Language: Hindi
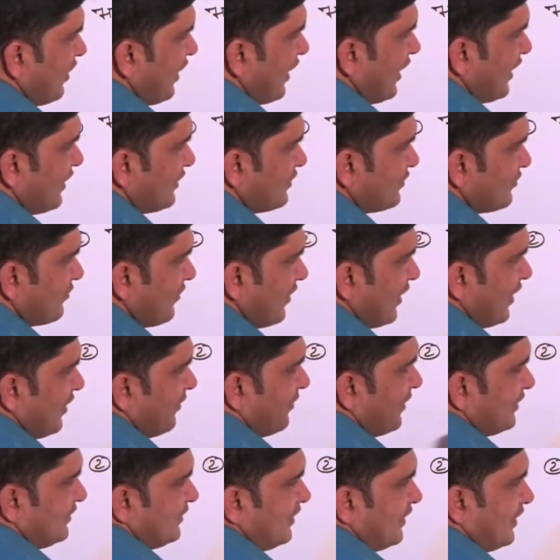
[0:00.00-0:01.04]
लास्ट वाला
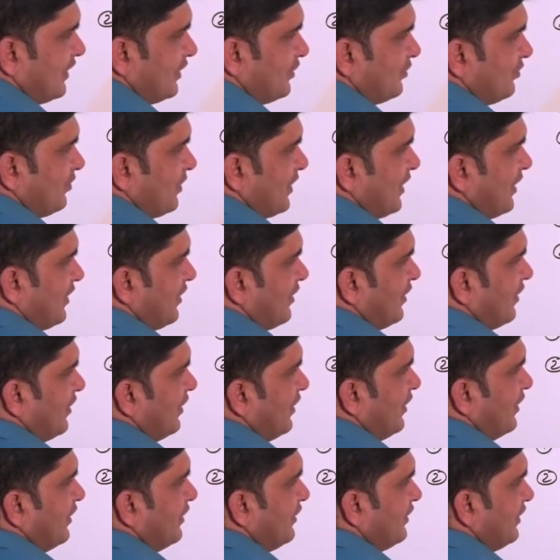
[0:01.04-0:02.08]
भाजक है तुम्हारा
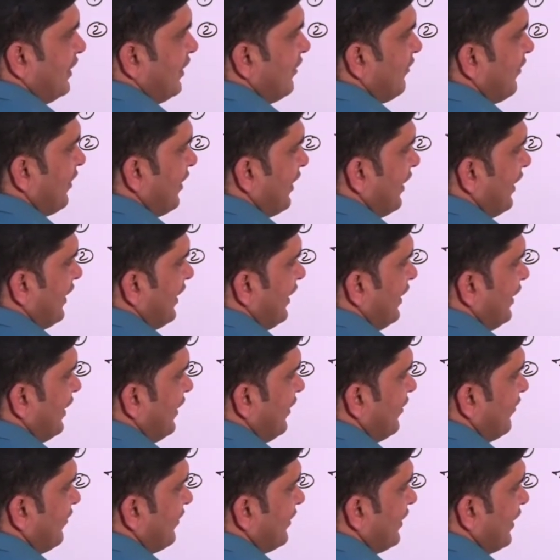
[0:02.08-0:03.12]
ये वाला ही
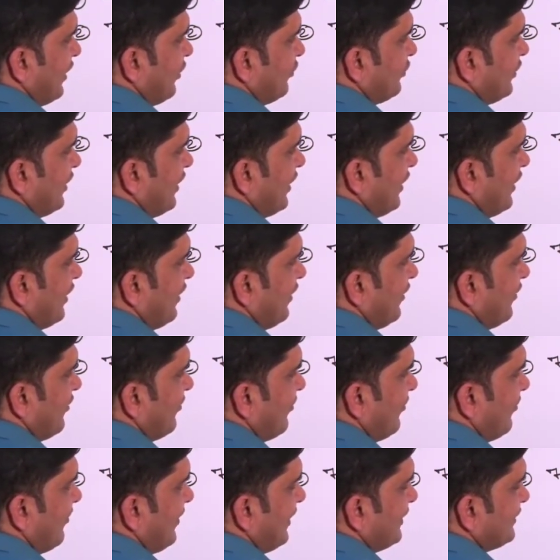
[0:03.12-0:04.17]
क्या हो जाएगा
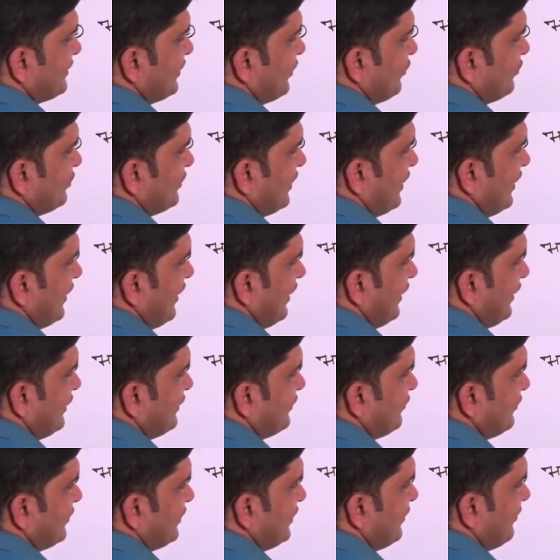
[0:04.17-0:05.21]
मैसे हो जाएगा
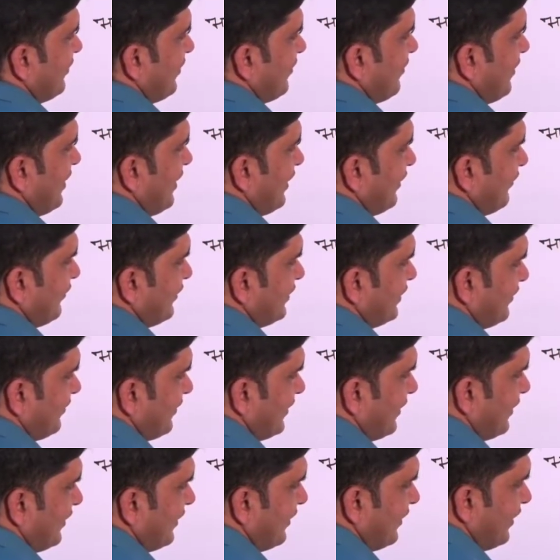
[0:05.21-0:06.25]
इस विधि में भाग विधि
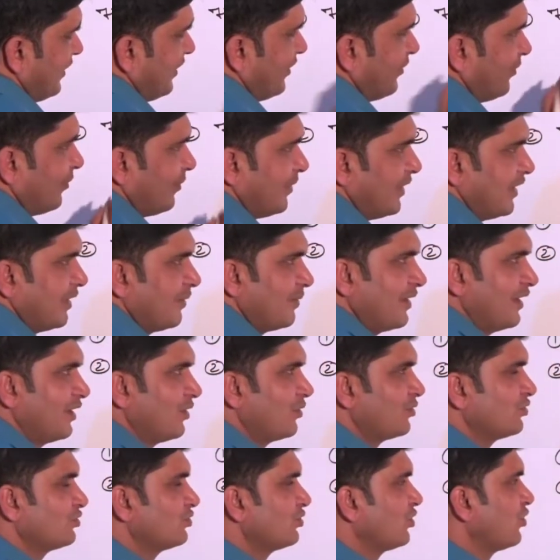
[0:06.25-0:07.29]
में बड़े बड़े
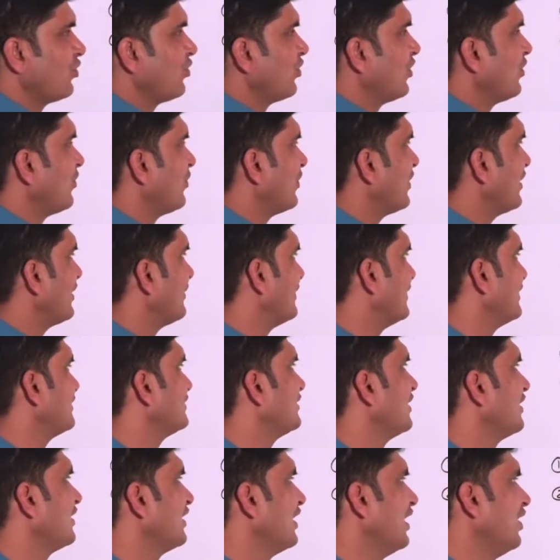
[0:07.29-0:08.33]
क्वेश्चनों के बड़े बड़ी
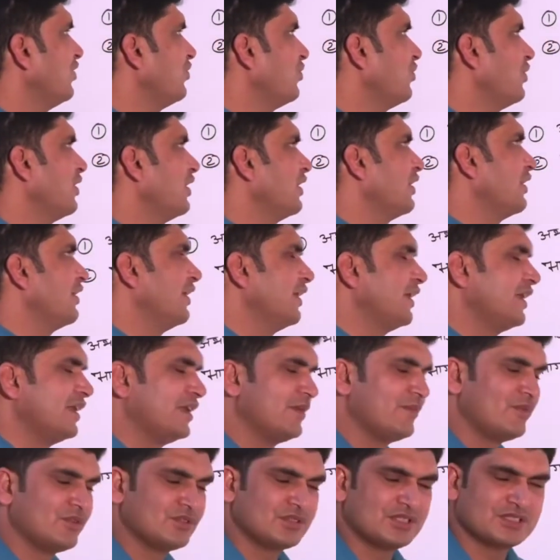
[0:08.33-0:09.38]
संख्याओं को हल करने के
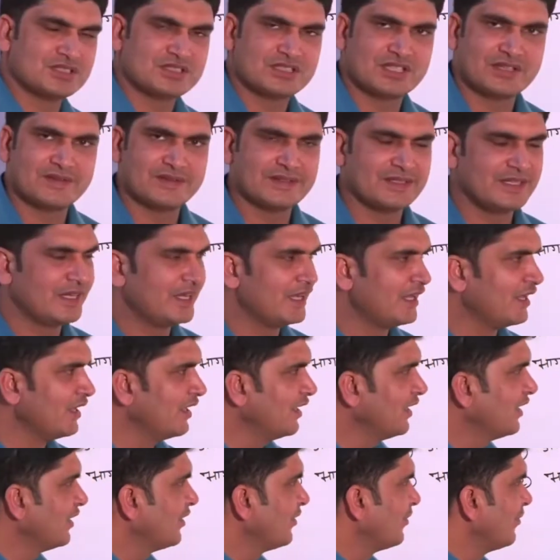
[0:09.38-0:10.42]
लिए बहुत अच्छी विधि है
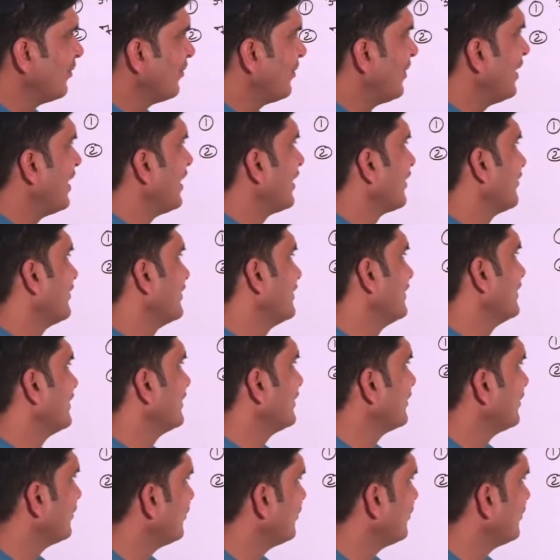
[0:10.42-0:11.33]
भाग विधि